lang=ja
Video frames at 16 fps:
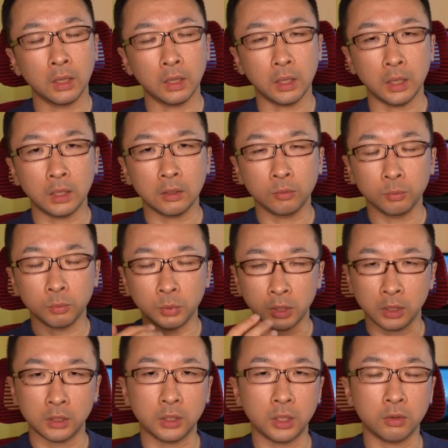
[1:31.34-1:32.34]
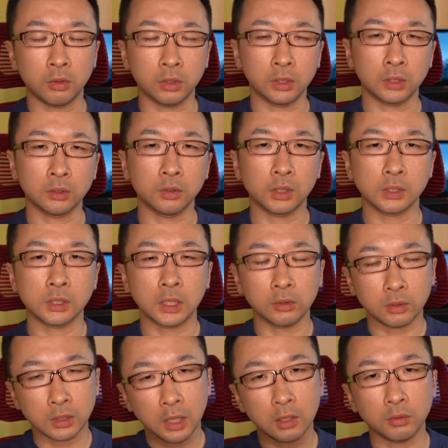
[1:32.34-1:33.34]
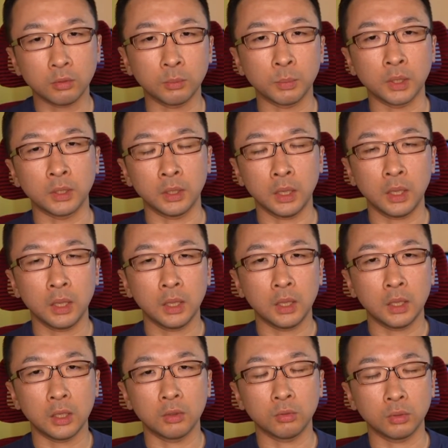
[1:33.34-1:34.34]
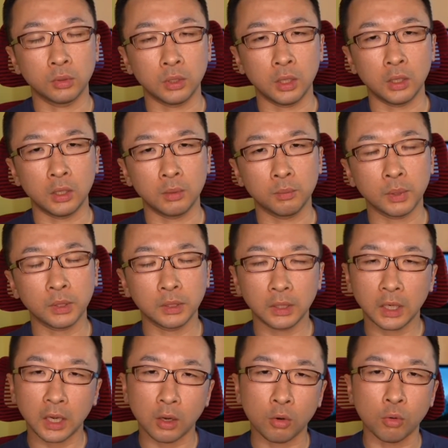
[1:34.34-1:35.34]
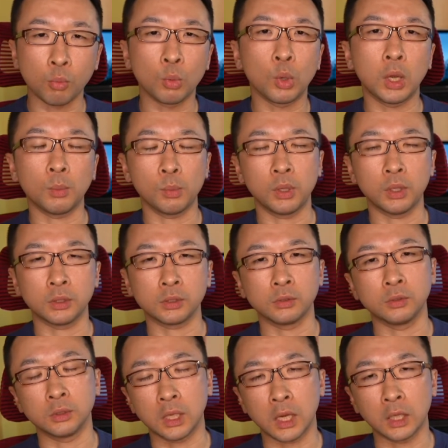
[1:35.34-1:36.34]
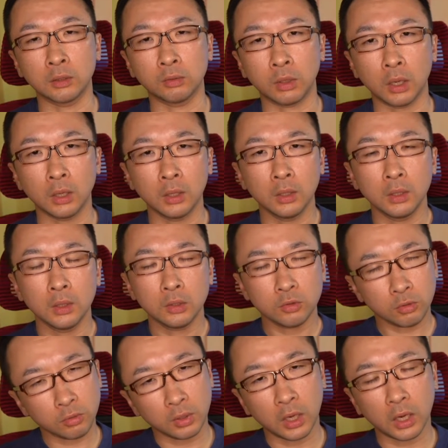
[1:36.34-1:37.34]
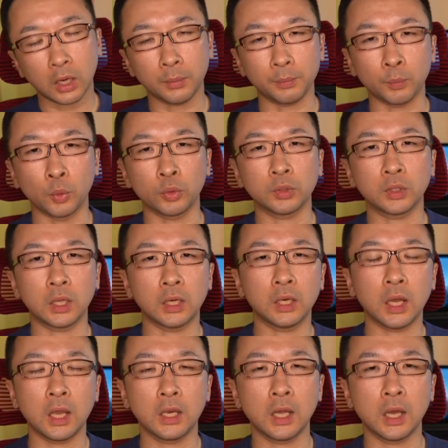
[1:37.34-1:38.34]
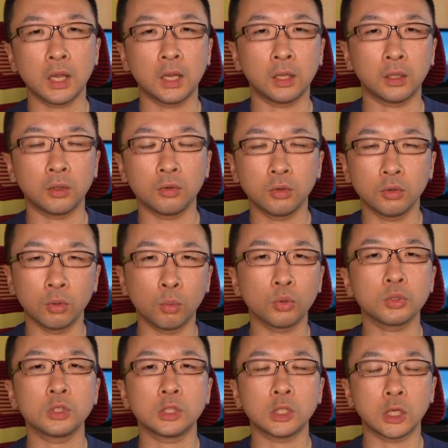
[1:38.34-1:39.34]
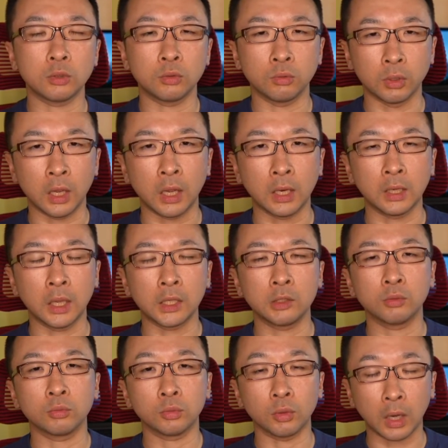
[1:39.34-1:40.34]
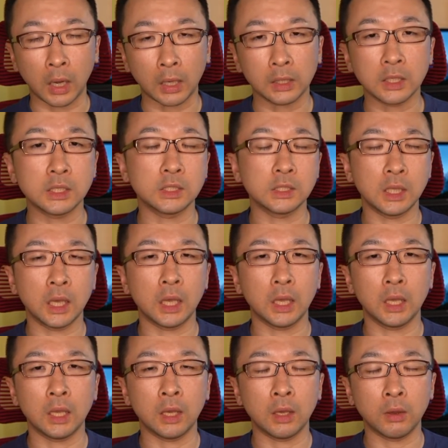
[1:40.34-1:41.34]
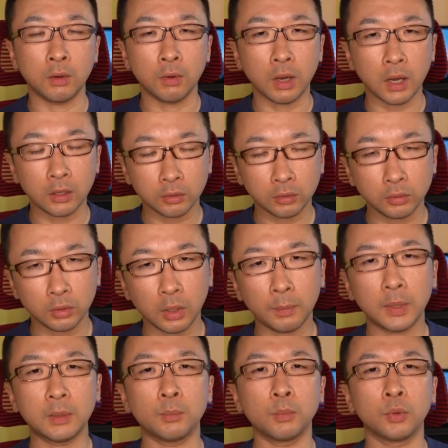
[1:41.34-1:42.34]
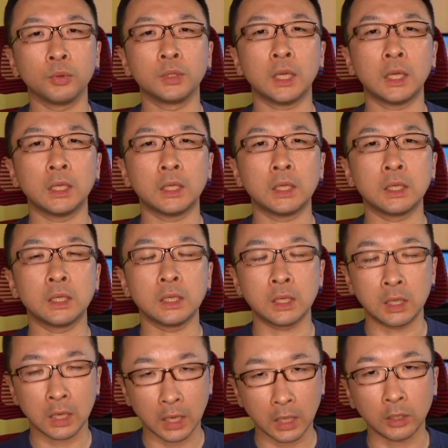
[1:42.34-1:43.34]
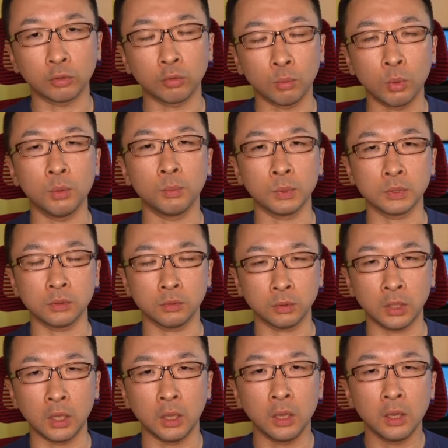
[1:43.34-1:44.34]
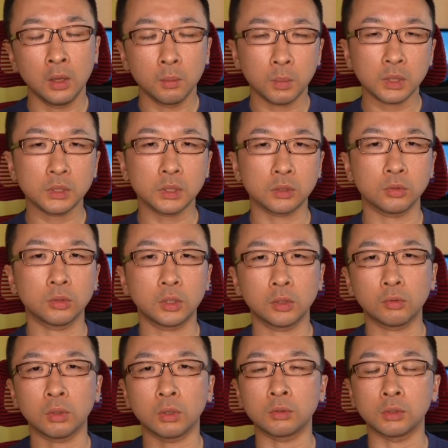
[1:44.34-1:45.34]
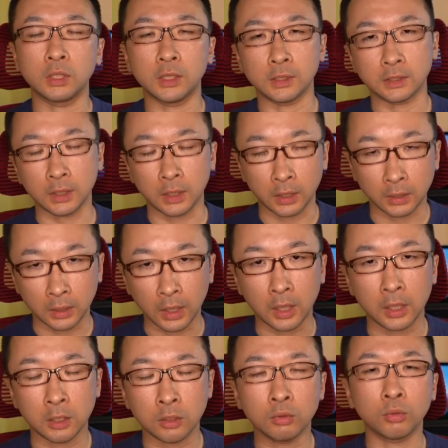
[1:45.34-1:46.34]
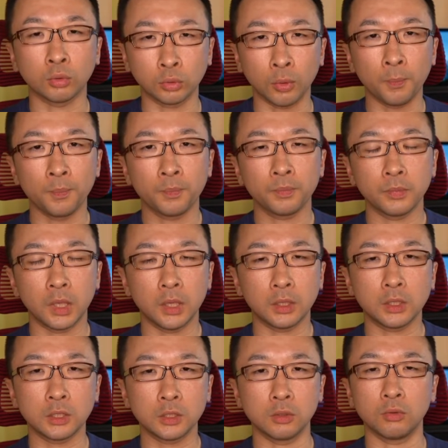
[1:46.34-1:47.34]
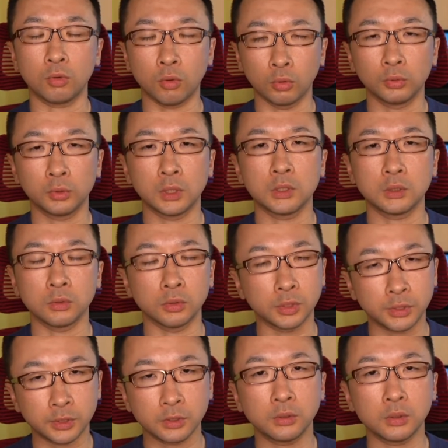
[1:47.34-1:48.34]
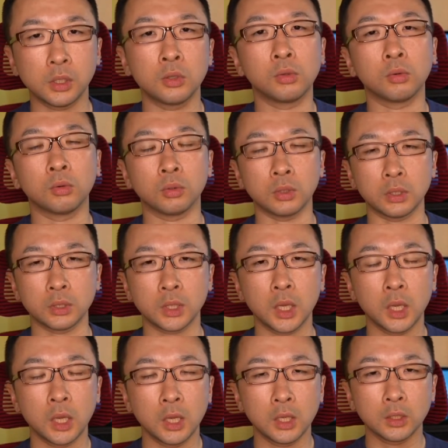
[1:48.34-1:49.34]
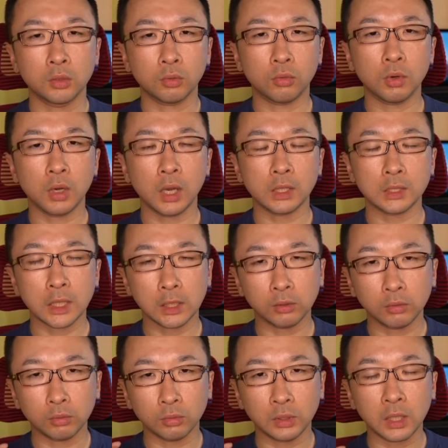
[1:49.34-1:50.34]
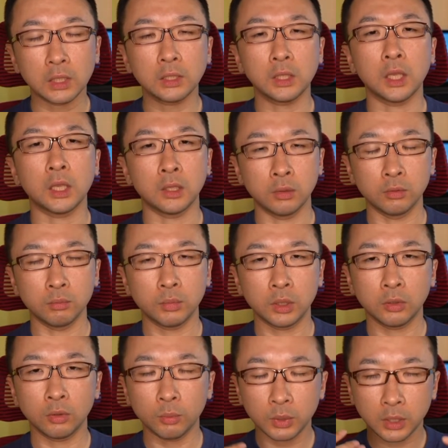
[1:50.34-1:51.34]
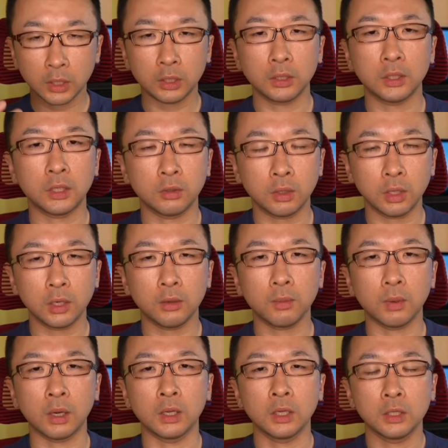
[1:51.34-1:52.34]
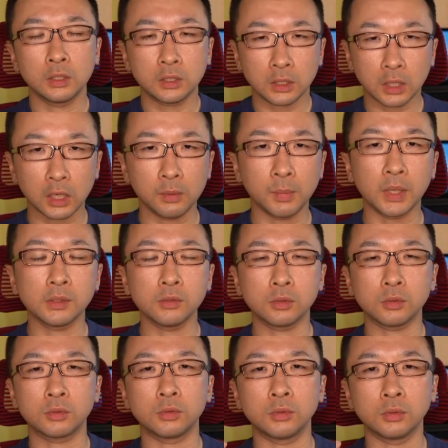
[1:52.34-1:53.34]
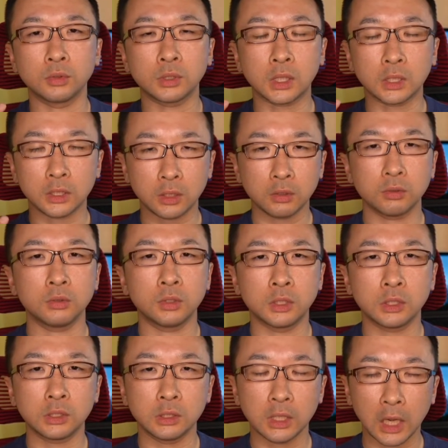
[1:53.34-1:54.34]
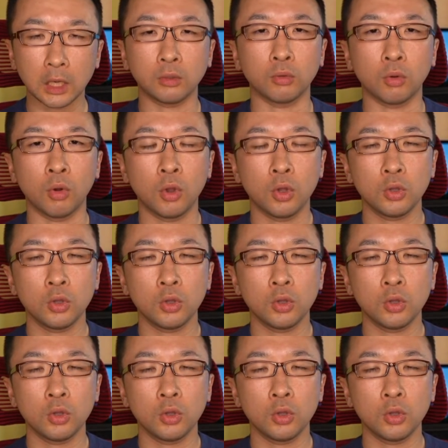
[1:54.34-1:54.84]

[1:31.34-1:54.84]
えー、読みに来てくれた人がちゃんと最後までね、えー、読んでまだなんかこうモヤモヤするなとかちょっとなんか物足りないなっていうふうに思っちゃうような内容とか記事で、えー、あるとやっぱり問題かなと思いますのでまずはそういったところはクリアされていること、え記事のコンテンツの質っていうところですねそこがちゃんとできている、まあ、読みに来てくれればしっかり満足させる自信があると